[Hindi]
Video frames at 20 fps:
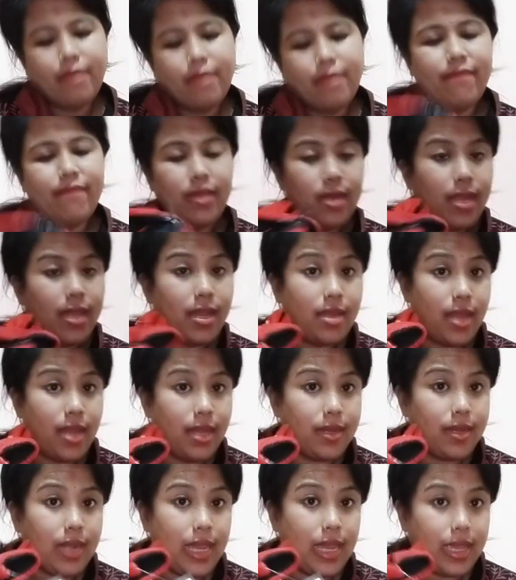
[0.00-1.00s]
वन नाइन
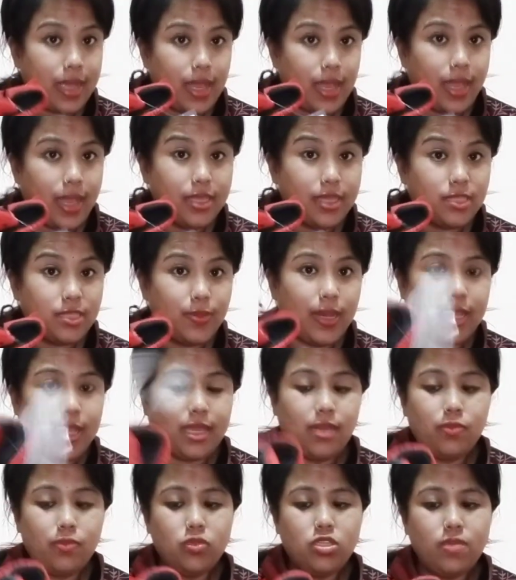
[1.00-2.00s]
नाइन लिखा है इसमें
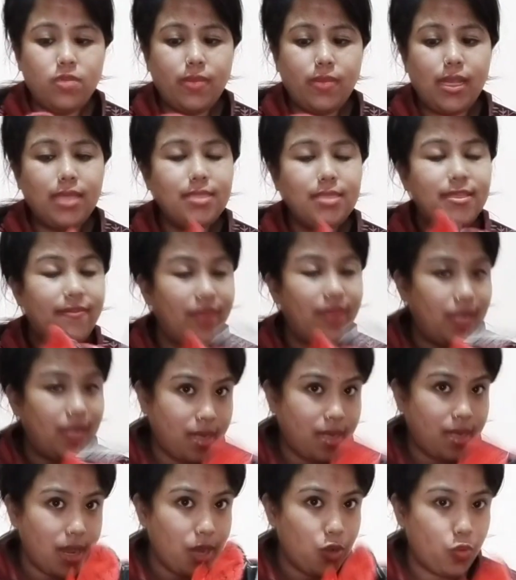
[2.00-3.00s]
लेकिन मुझे मिला सेवेंटी
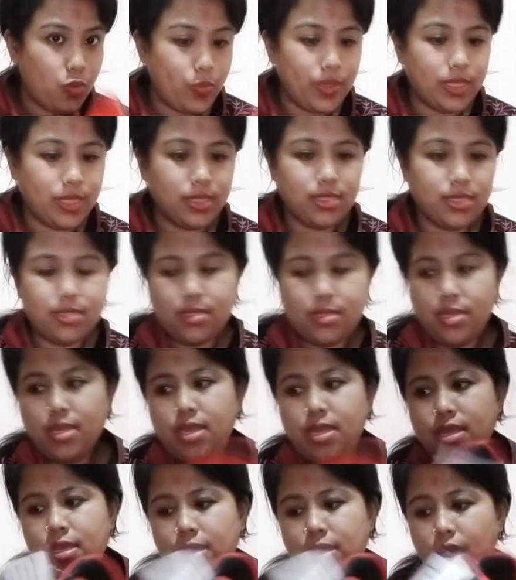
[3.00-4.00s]
नाइन रुपीज़
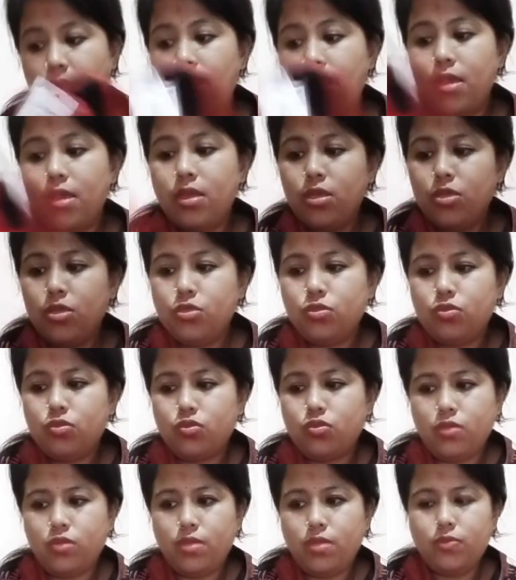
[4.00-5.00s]
का तो
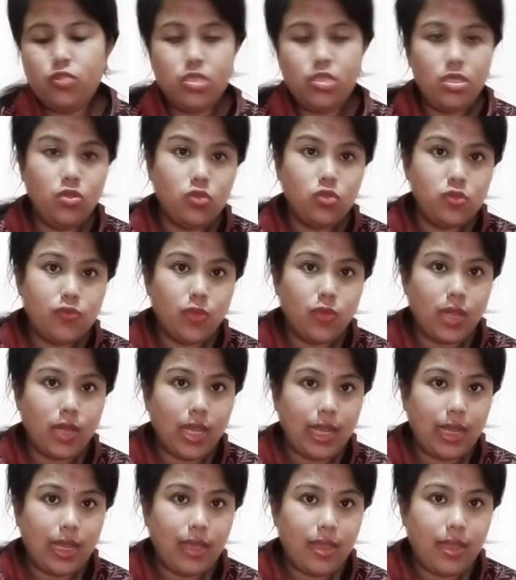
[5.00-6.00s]
ये मुझे यूज़फुल
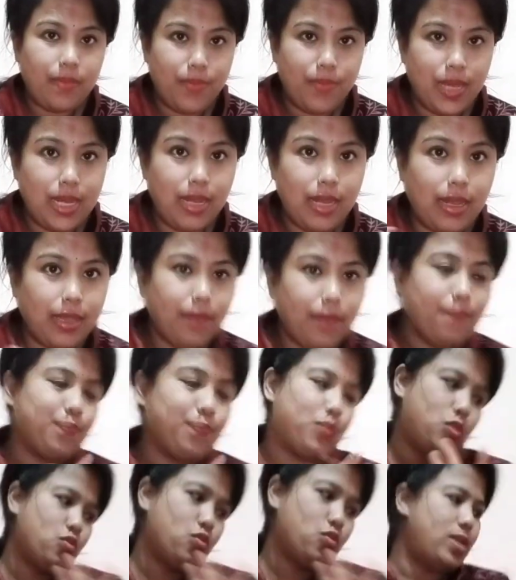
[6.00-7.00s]
लगा मेरे लिए
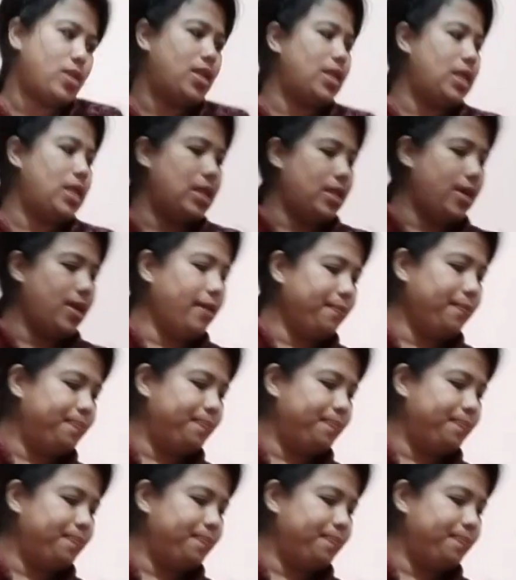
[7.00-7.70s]
तो मैंने ले लिया